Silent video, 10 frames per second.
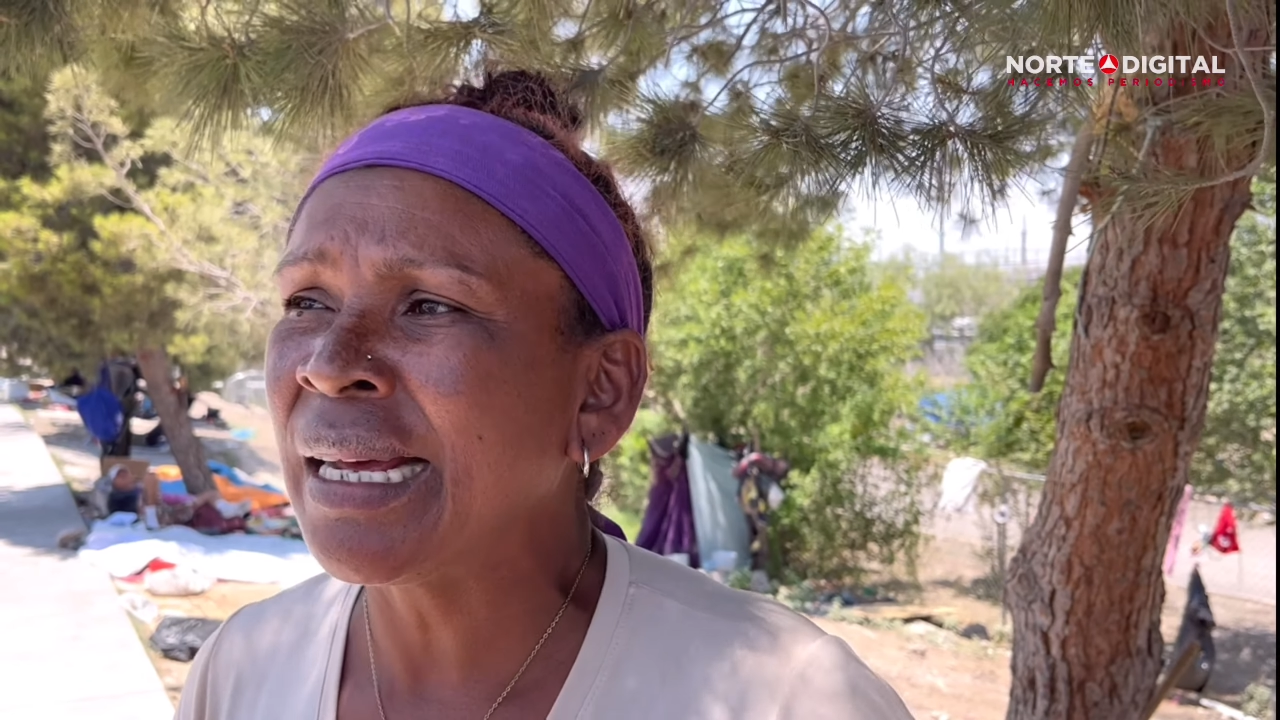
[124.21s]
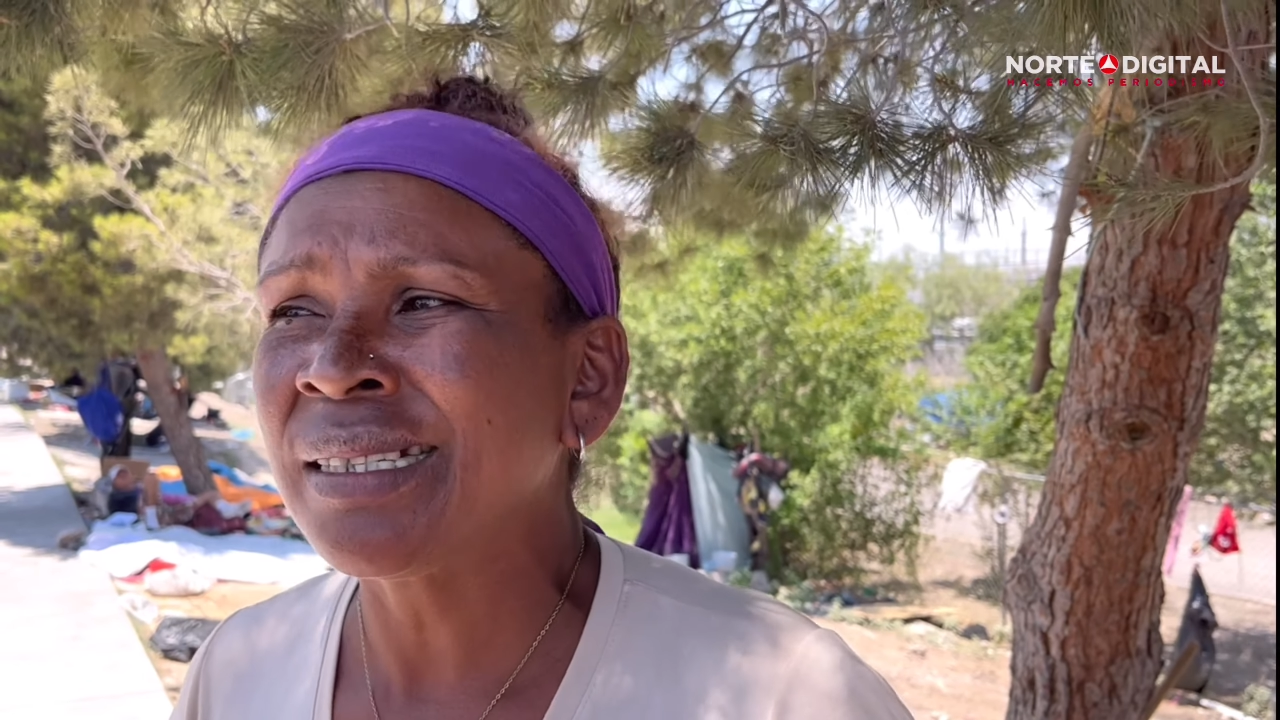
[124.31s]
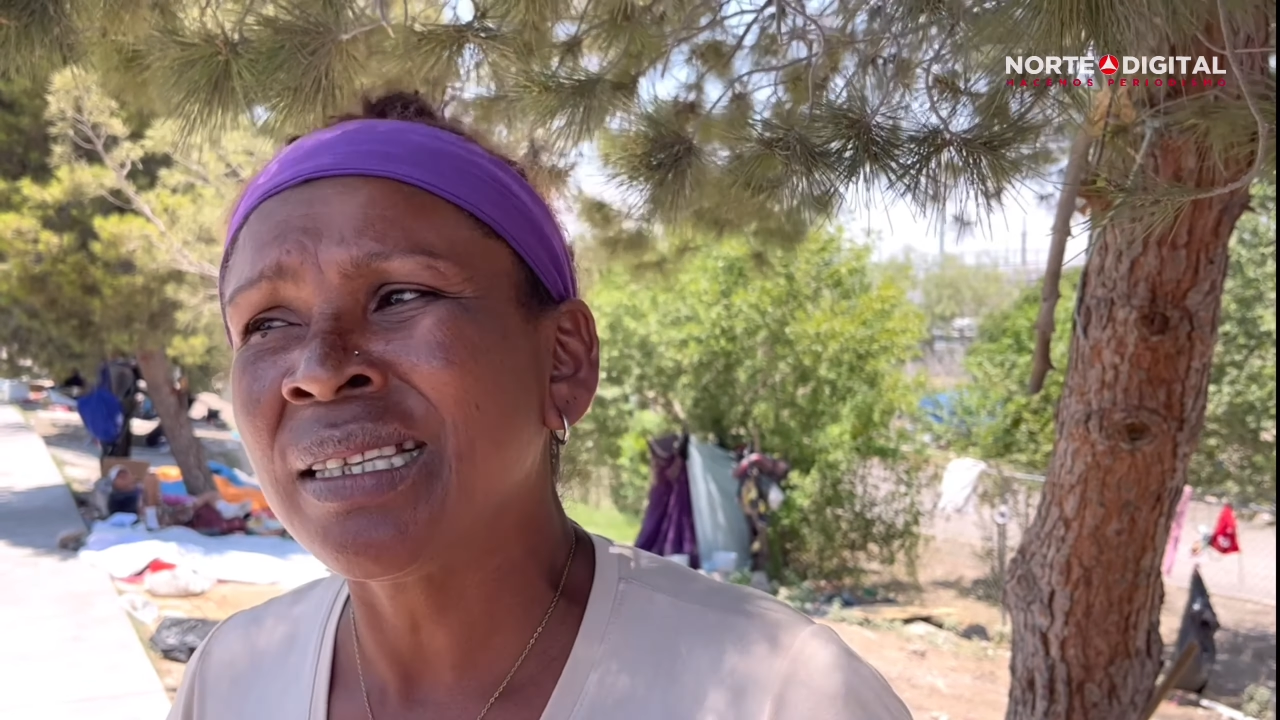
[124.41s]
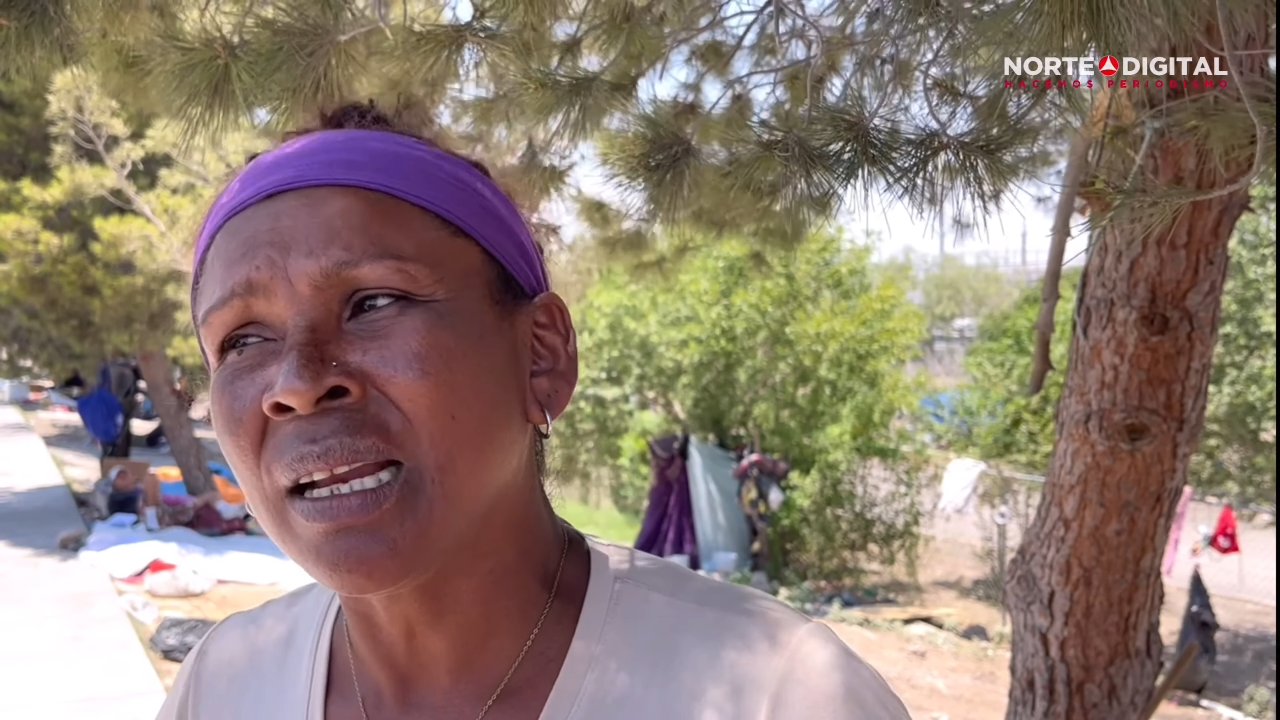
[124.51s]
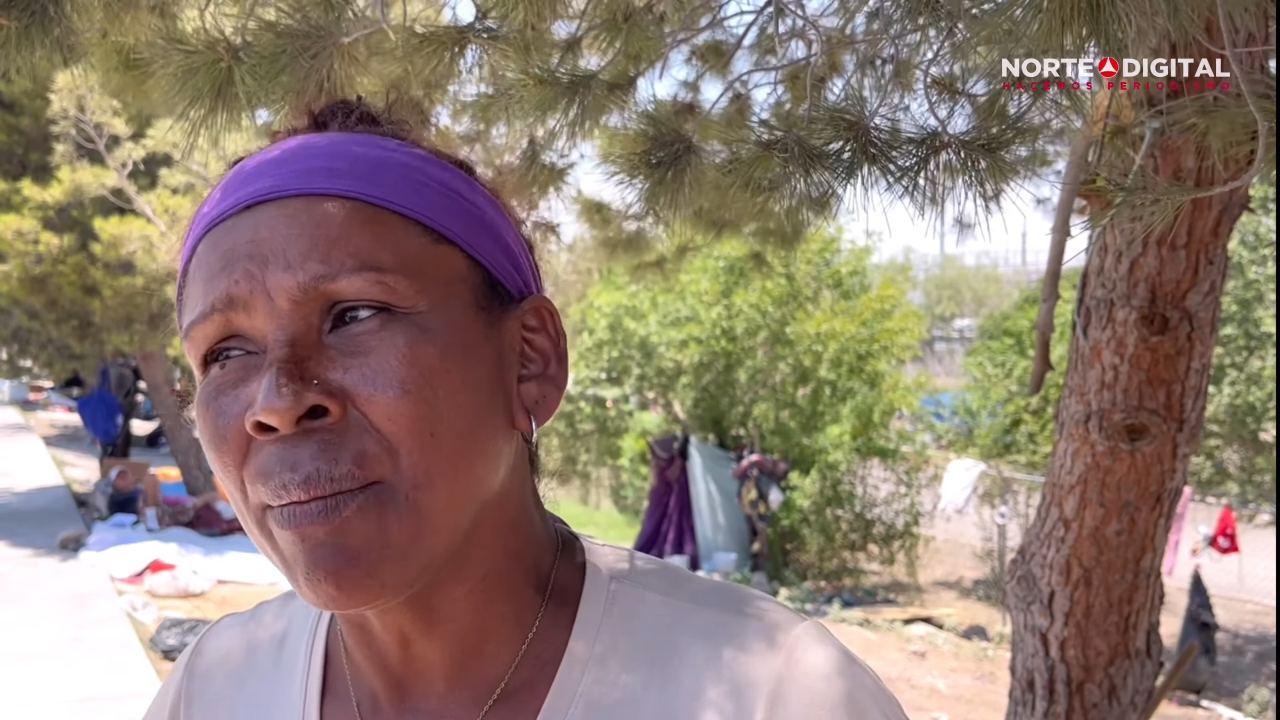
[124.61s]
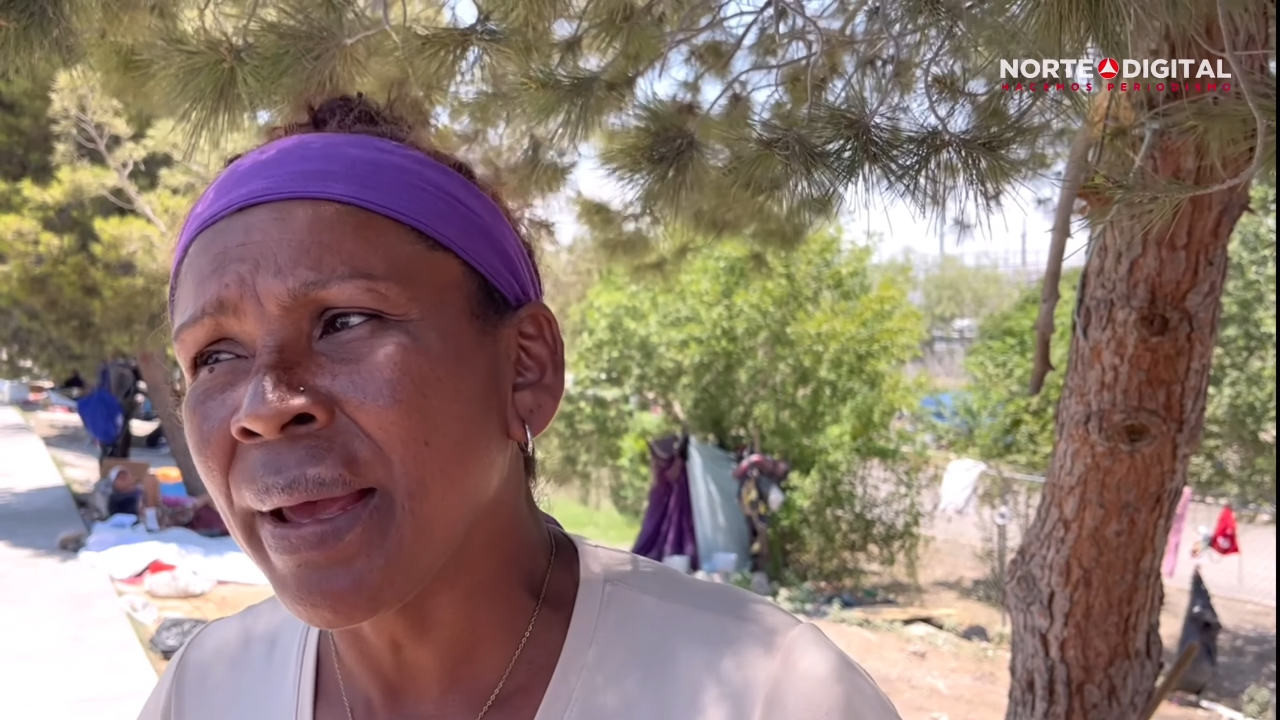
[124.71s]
casi tres